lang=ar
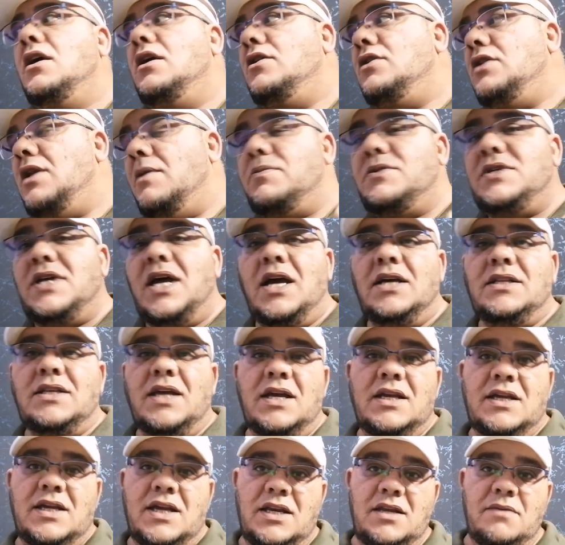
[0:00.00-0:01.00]
نبتعد
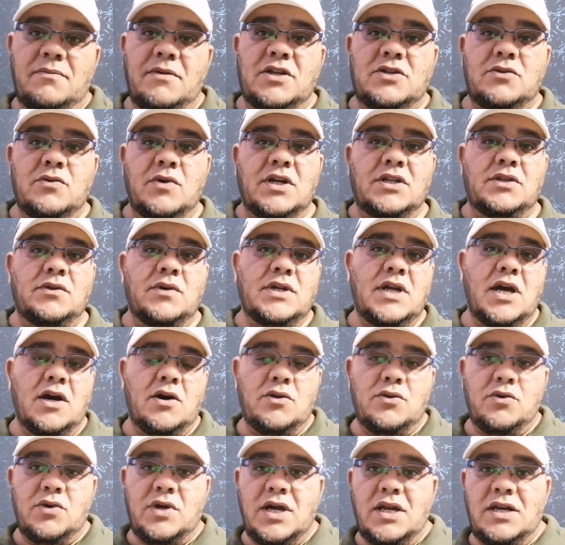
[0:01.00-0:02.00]
عن كلمة ورد
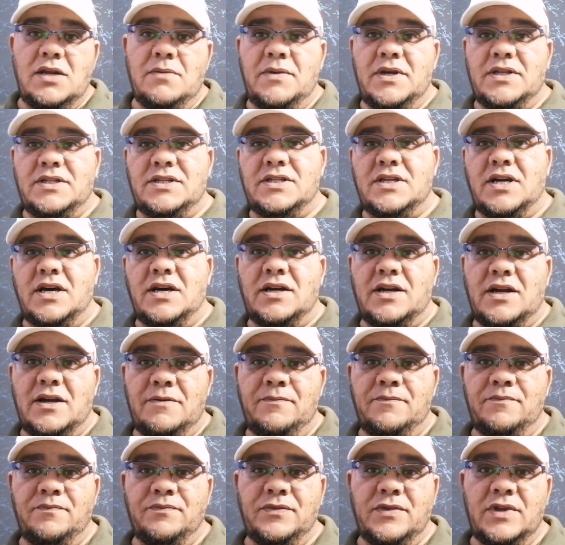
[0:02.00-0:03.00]
ونأخذ كلمة زهرة
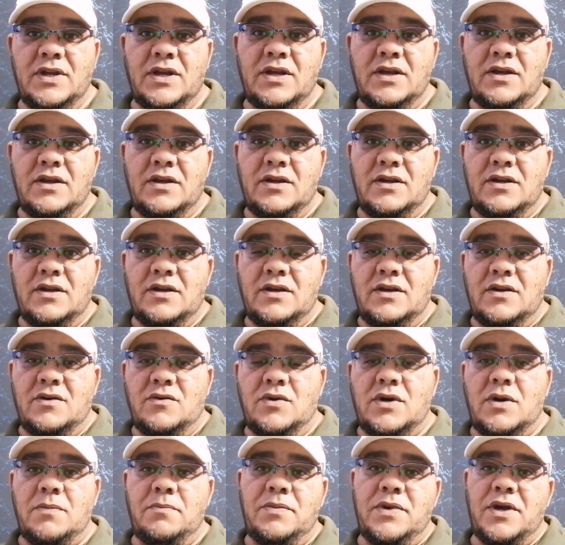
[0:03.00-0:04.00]

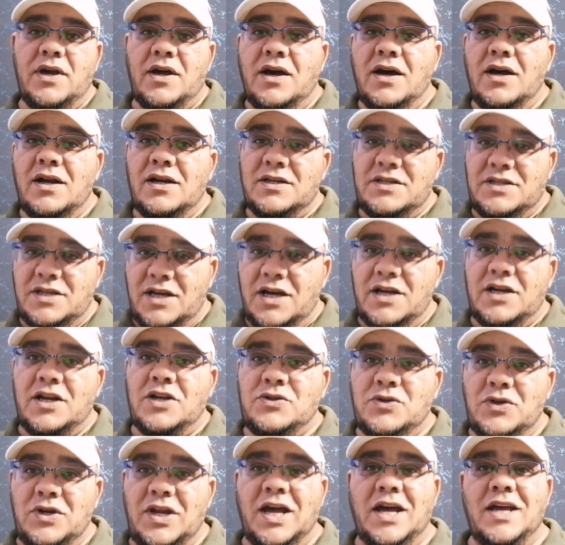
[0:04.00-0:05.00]
وربي قال
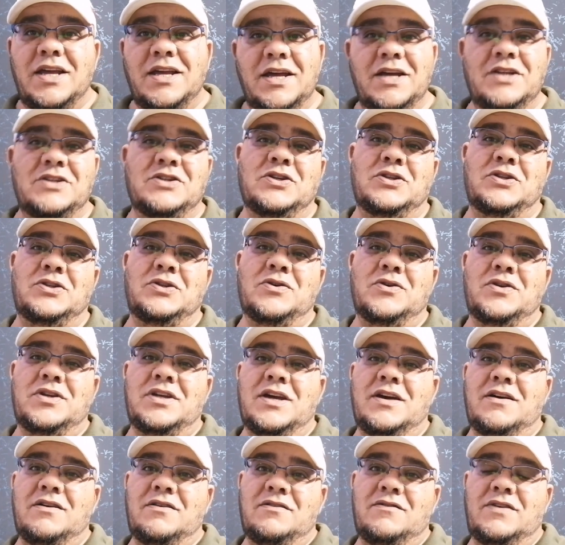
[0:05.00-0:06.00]
زهرة الحياة
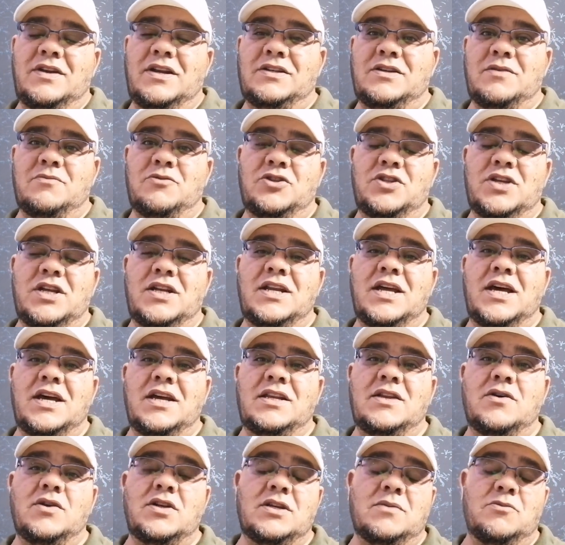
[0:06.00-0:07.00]
الدنيا ولتمدن
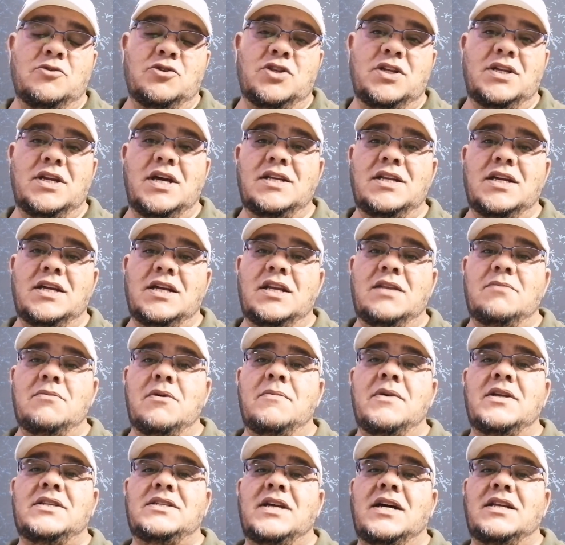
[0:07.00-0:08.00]
عين ولتمدن عينك لما
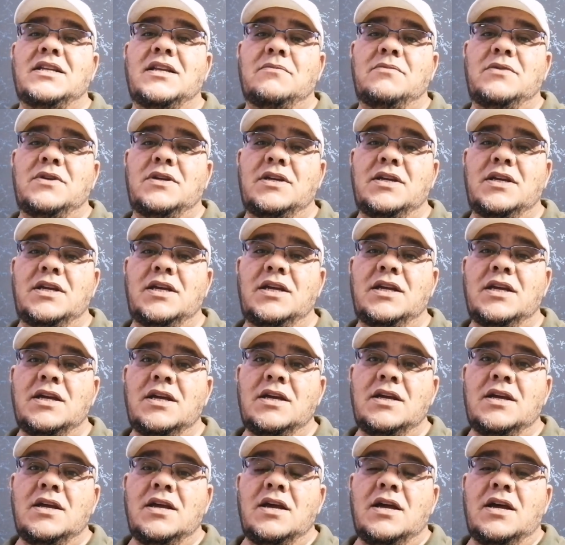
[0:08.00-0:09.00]
متعنا به
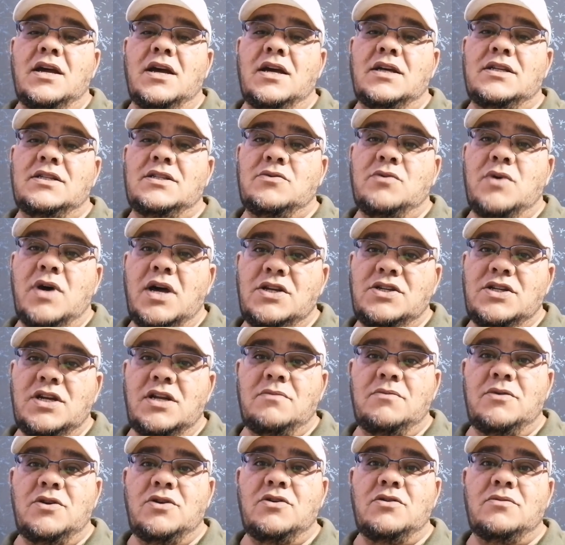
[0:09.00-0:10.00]
أزواجا
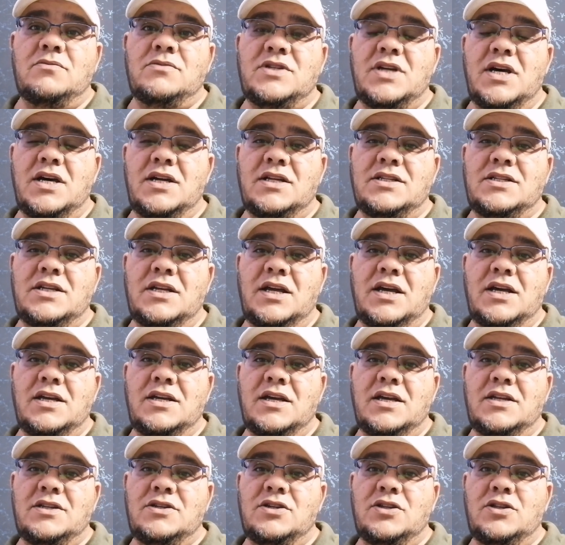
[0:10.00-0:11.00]
منهم زهرة
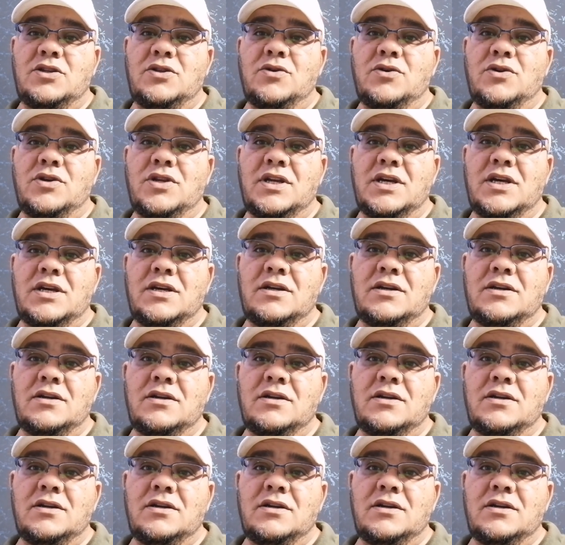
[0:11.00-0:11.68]
الحياة الدنيا